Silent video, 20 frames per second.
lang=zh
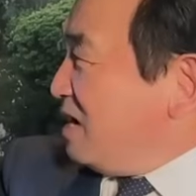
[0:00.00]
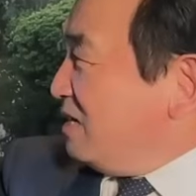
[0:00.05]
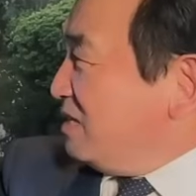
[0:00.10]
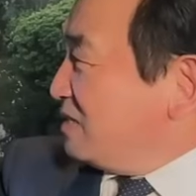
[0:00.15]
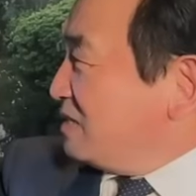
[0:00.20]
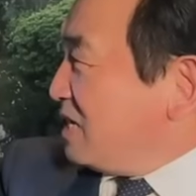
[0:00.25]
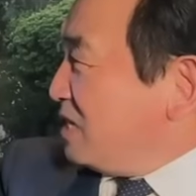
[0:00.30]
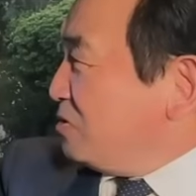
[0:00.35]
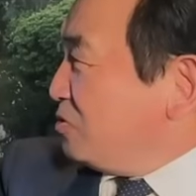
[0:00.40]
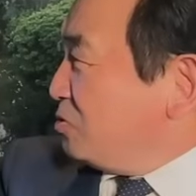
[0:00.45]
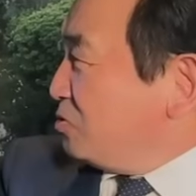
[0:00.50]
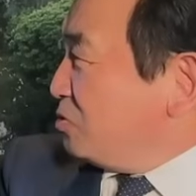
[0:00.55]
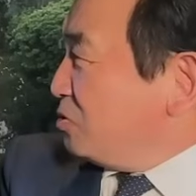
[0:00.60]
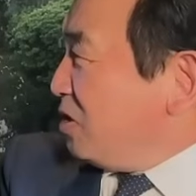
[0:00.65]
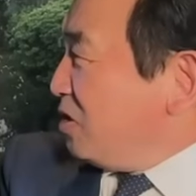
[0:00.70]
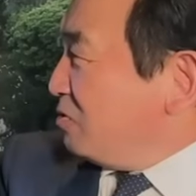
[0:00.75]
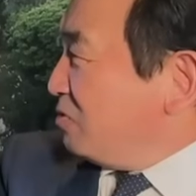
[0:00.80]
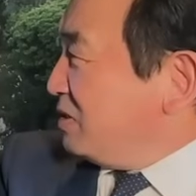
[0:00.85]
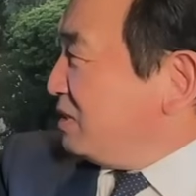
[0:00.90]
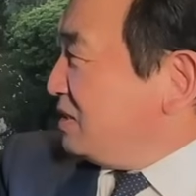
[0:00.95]
三中
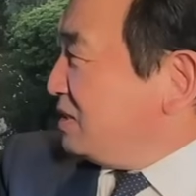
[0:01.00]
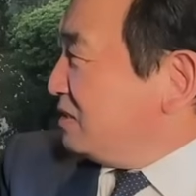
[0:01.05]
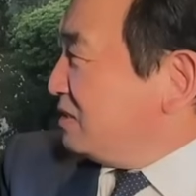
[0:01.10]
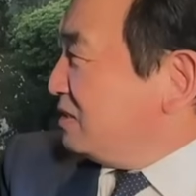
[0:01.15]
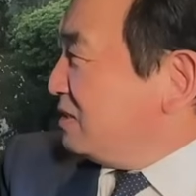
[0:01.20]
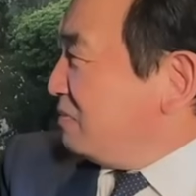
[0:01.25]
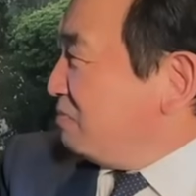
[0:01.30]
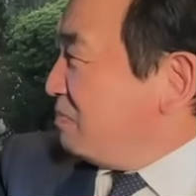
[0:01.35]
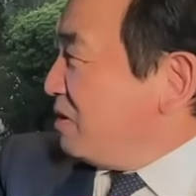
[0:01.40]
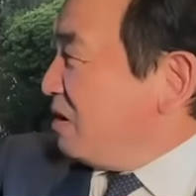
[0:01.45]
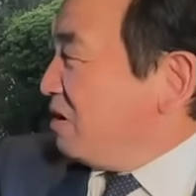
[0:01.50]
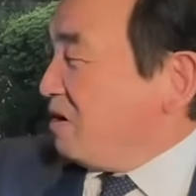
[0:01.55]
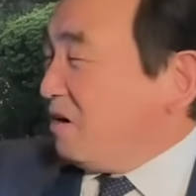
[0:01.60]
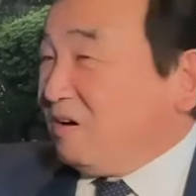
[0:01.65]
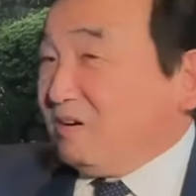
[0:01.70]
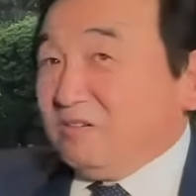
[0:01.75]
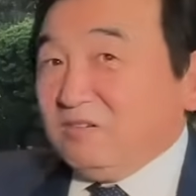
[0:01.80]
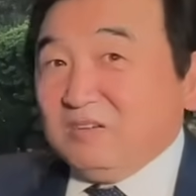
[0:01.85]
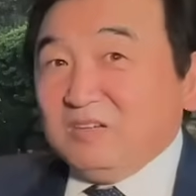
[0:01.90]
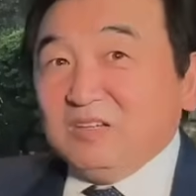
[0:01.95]
全会精神报告
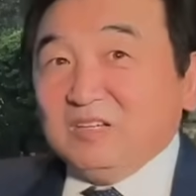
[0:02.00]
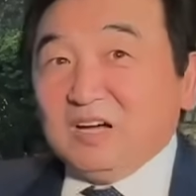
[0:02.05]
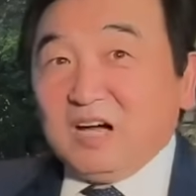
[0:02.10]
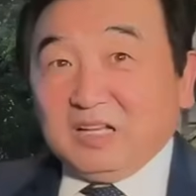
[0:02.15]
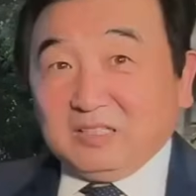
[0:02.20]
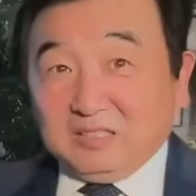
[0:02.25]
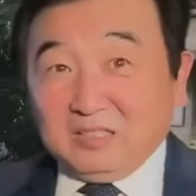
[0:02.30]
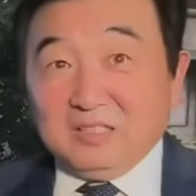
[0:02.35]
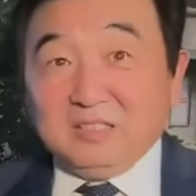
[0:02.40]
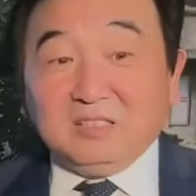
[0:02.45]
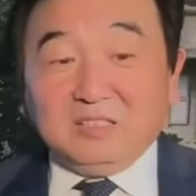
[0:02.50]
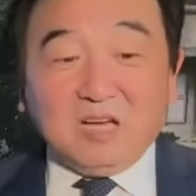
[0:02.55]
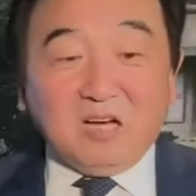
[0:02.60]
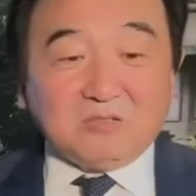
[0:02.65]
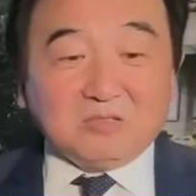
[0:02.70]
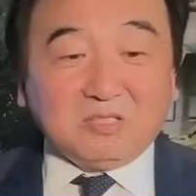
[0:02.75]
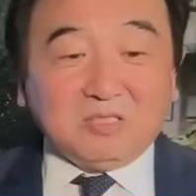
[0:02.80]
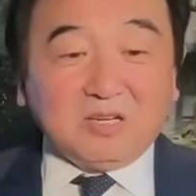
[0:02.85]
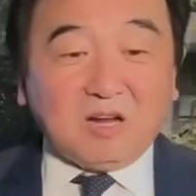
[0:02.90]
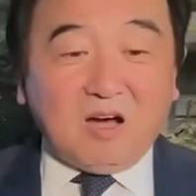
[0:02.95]
啊，你
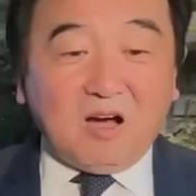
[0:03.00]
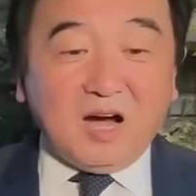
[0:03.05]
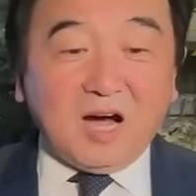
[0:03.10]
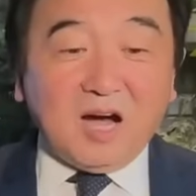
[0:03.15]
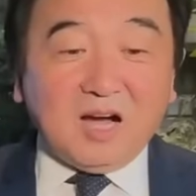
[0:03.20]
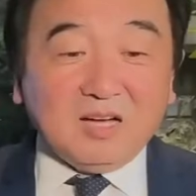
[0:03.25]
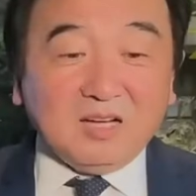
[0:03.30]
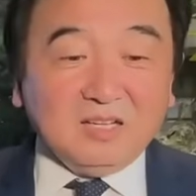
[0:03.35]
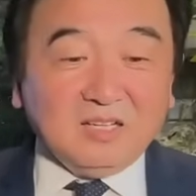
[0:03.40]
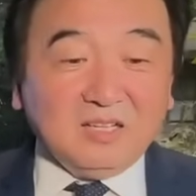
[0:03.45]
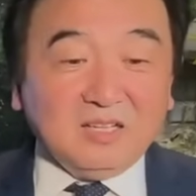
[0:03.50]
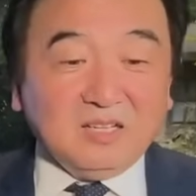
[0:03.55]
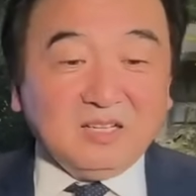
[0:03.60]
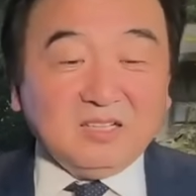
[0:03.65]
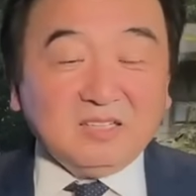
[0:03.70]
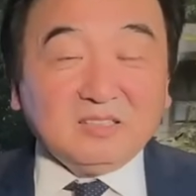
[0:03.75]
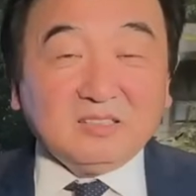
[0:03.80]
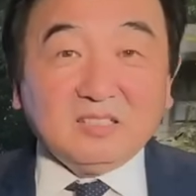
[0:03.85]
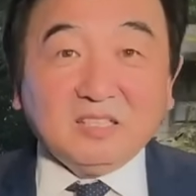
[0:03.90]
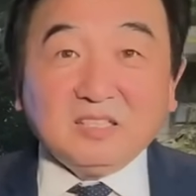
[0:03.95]
要知道啊，
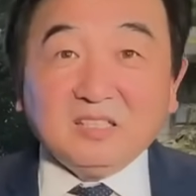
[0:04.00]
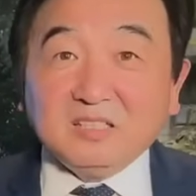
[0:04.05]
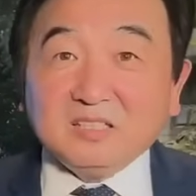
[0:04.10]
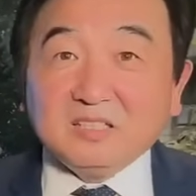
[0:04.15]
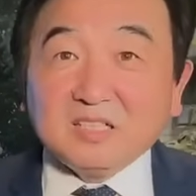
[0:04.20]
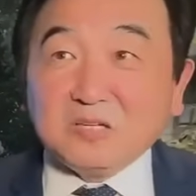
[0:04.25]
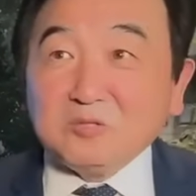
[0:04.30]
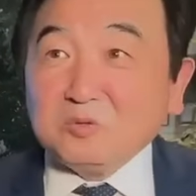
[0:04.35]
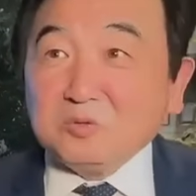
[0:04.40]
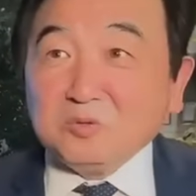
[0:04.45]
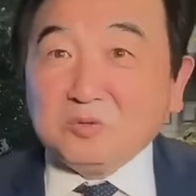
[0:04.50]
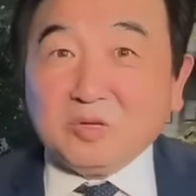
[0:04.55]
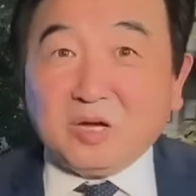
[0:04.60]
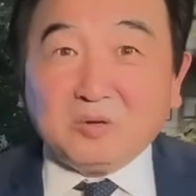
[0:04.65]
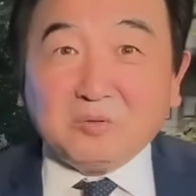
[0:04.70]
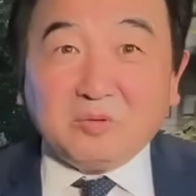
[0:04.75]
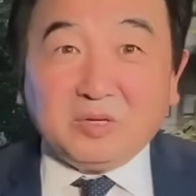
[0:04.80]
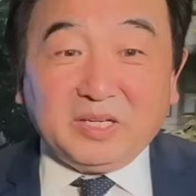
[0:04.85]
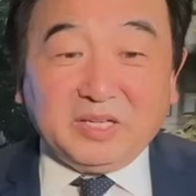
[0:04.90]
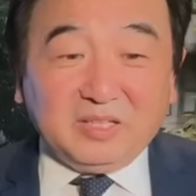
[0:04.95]
这个三中
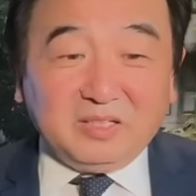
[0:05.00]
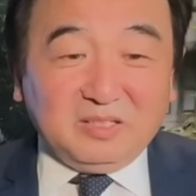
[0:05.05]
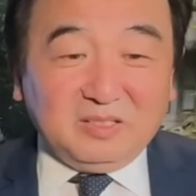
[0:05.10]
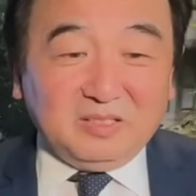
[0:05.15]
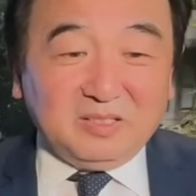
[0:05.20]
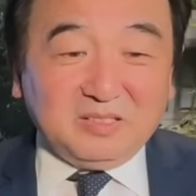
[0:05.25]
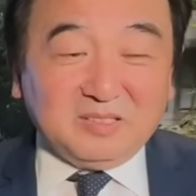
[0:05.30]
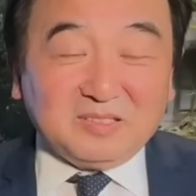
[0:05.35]
全会。”